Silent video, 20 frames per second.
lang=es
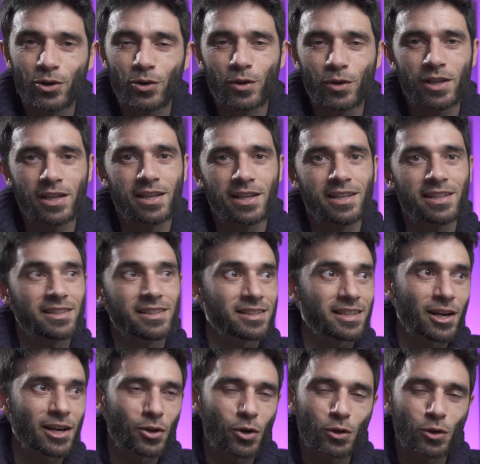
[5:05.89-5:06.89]
de
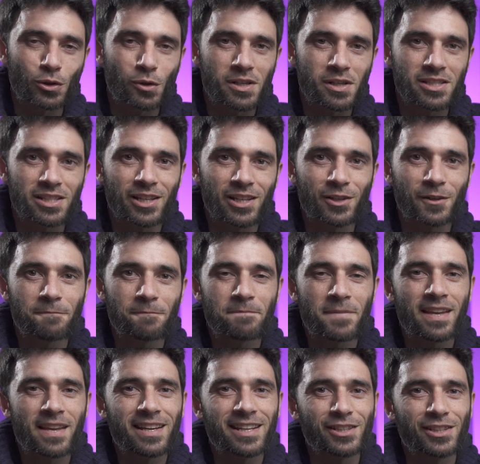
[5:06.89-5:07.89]
tal otro estilo.
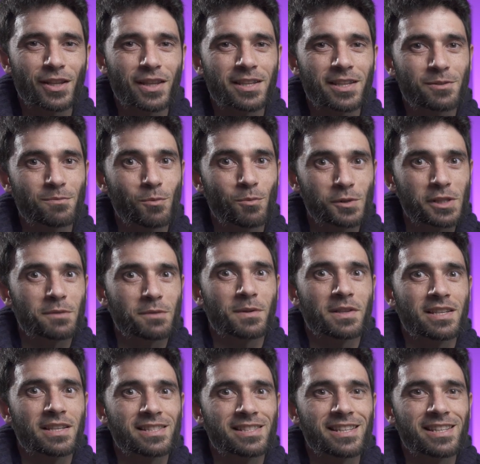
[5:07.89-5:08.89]
Entonces, muchas
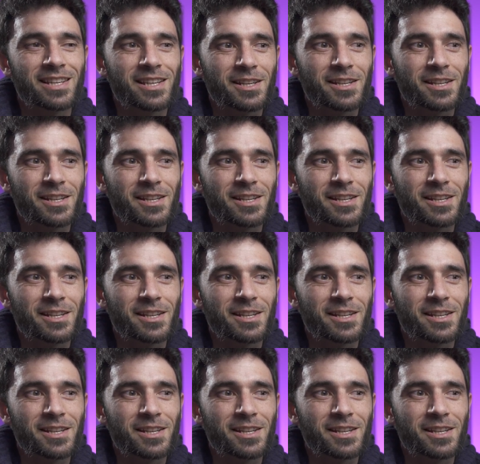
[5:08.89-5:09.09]
veces